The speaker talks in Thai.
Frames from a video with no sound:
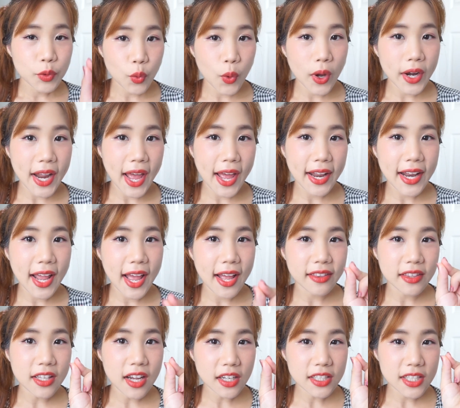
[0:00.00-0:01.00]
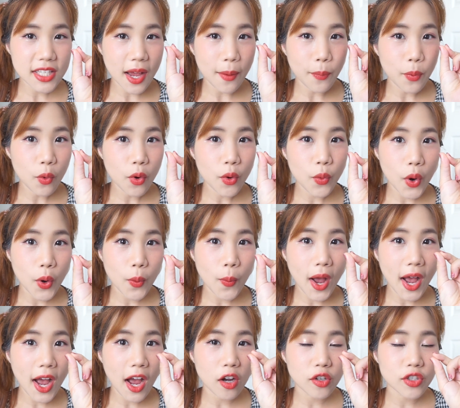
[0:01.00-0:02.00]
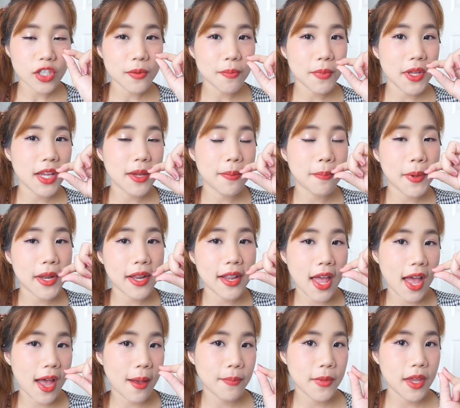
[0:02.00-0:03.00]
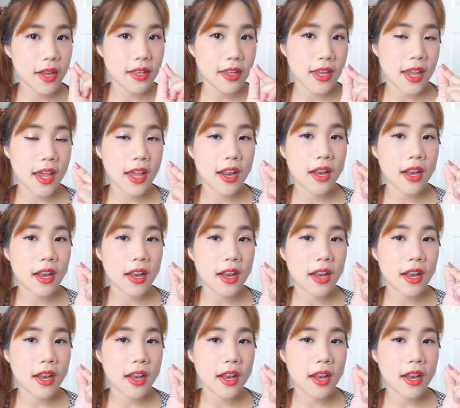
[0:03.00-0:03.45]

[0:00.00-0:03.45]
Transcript: ตัวนั้นอะเตื้องจะพูดไว้ว่าเขาจะมีเป็นน้ำเย็